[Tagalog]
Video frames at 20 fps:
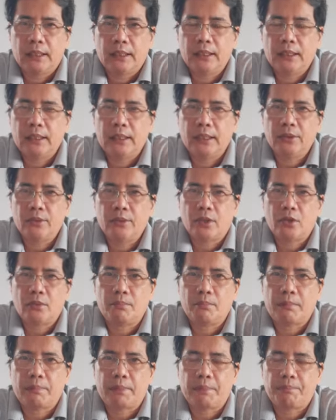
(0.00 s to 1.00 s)
hindi nyo ako
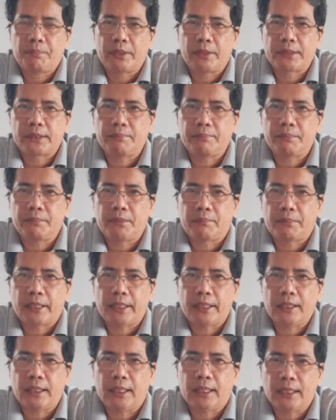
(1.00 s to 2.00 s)
mapiperceive na
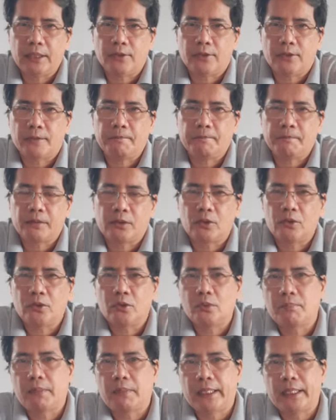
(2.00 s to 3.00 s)
mahina ngayon,
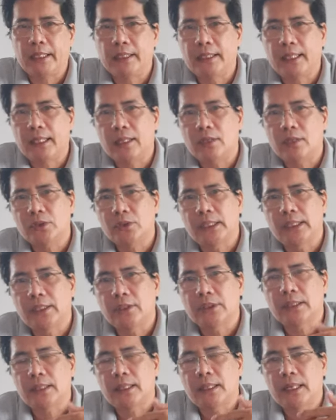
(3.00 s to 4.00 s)
although mahina ako sa
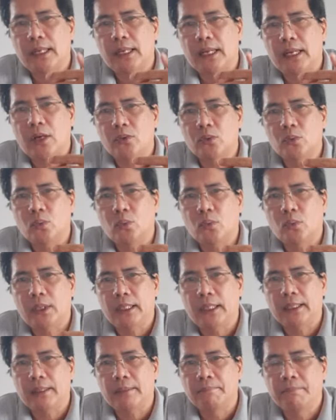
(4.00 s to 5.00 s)
inyo sa
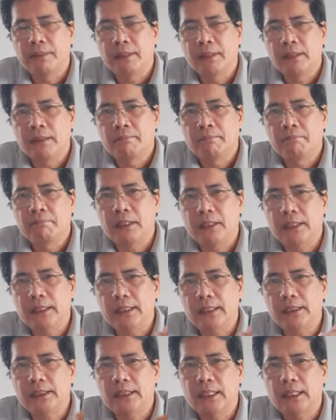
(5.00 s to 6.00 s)
outwardly, but
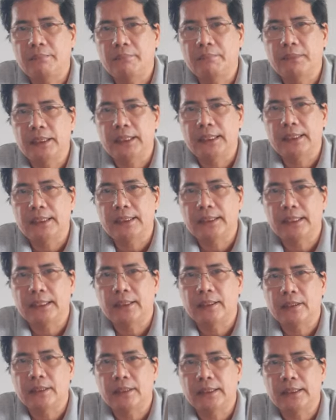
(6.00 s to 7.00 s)
inside me is,
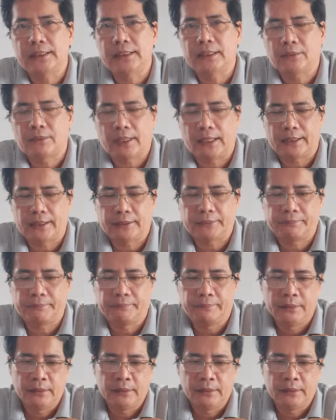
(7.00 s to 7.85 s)
in, is Christ.